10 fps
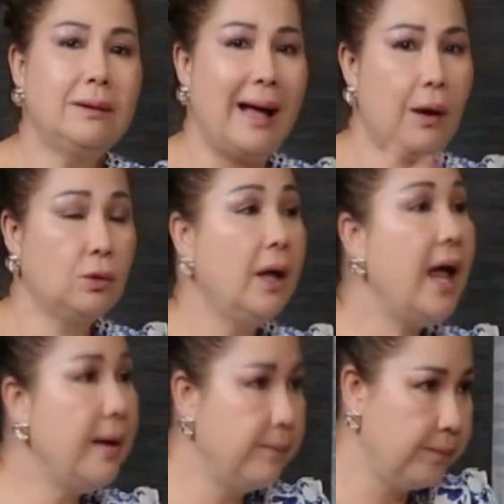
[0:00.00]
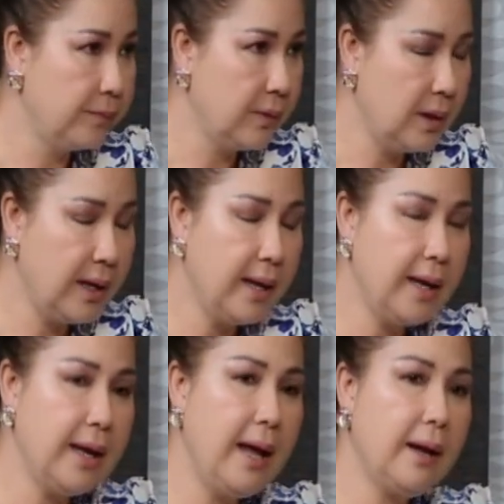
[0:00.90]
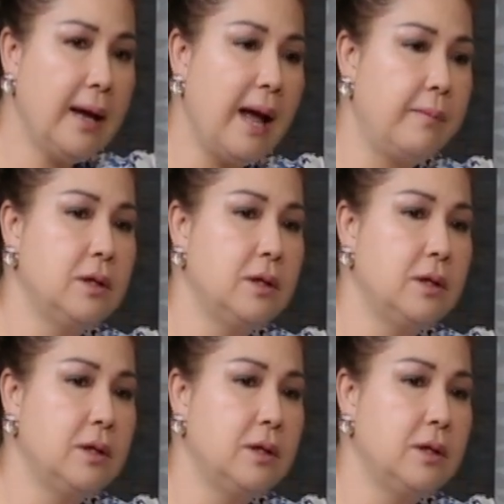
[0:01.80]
tạo thêm cái cái cái cái hàm